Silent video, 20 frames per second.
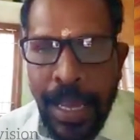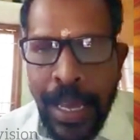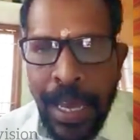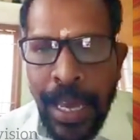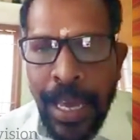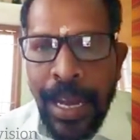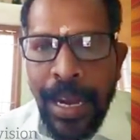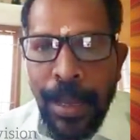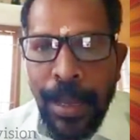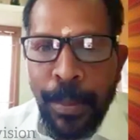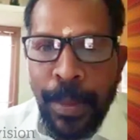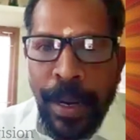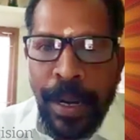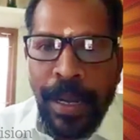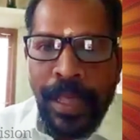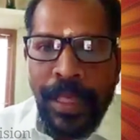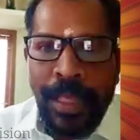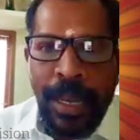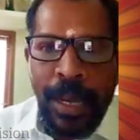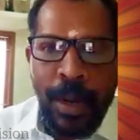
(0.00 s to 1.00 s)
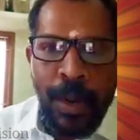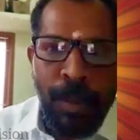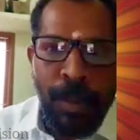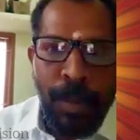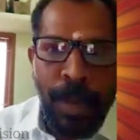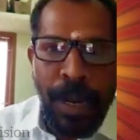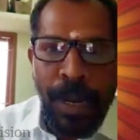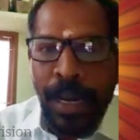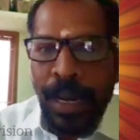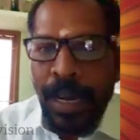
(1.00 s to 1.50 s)
கேரள மாநிலத்தில்
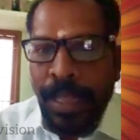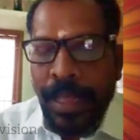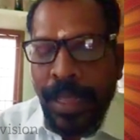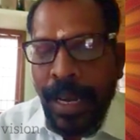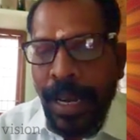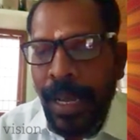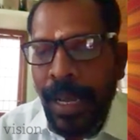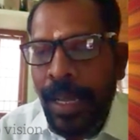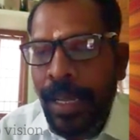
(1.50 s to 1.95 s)
மாநிலத்தில்